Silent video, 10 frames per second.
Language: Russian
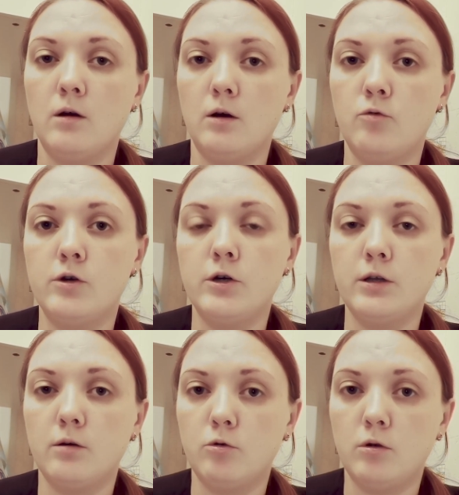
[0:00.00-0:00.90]
А, до
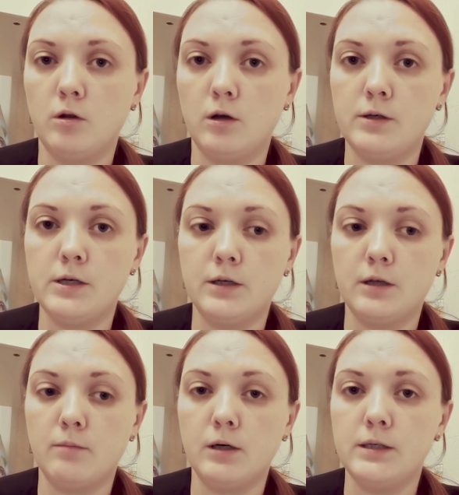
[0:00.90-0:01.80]
декрета работала
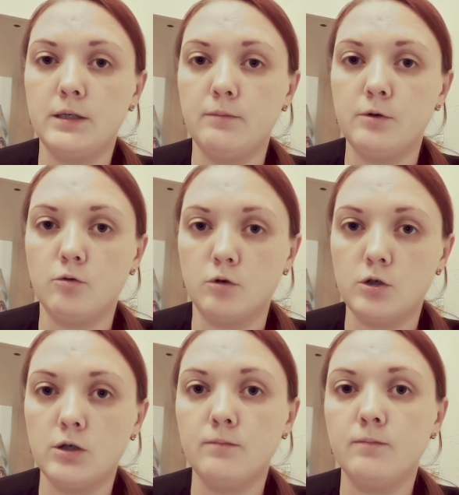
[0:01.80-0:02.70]
директором магазина
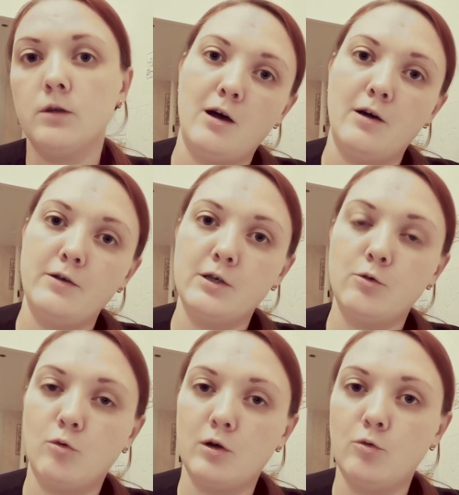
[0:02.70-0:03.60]
«Пятерочки».
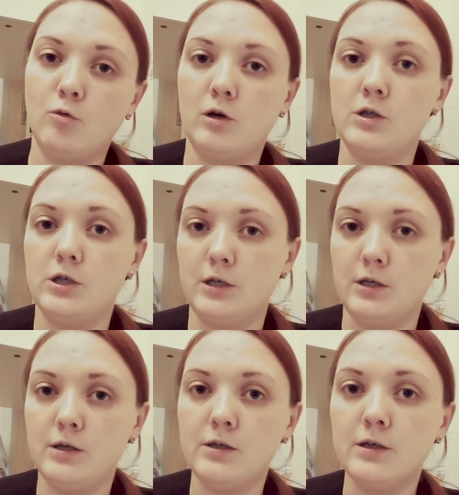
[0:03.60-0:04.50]
Незадолго до
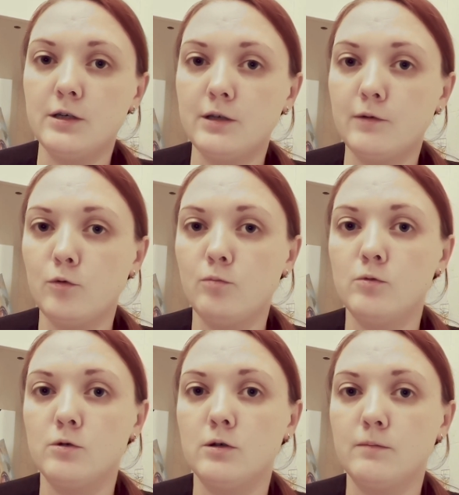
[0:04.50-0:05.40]
окончания декретного
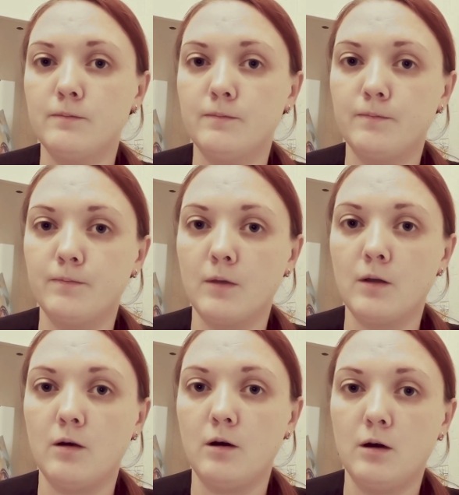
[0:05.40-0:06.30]
отпуска
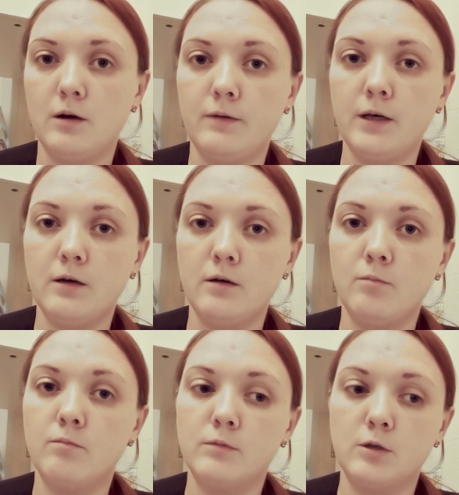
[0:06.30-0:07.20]

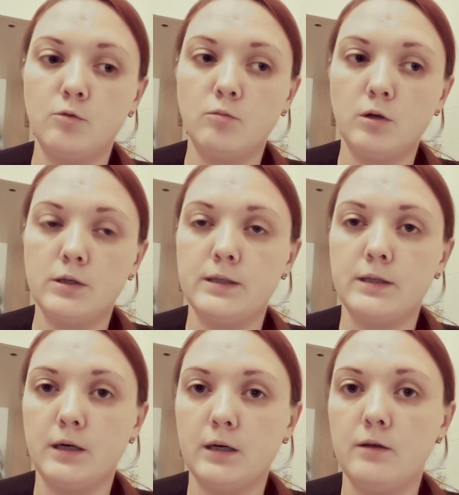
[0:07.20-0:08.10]
я задумалась
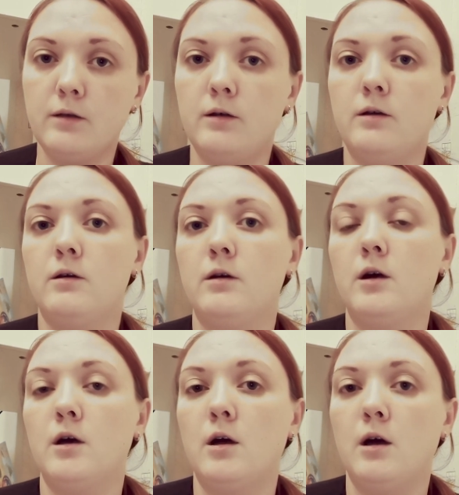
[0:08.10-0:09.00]
над э,
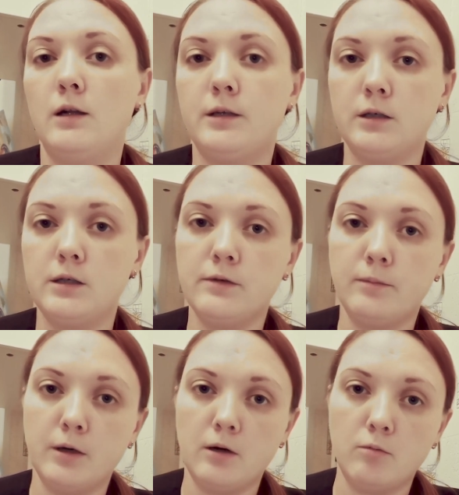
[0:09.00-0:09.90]

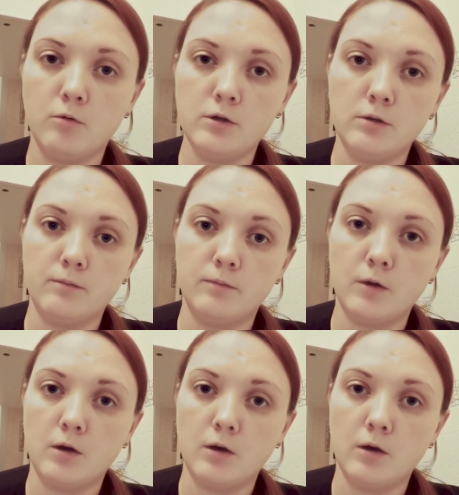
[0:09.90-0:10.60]
альтернативой моей работе,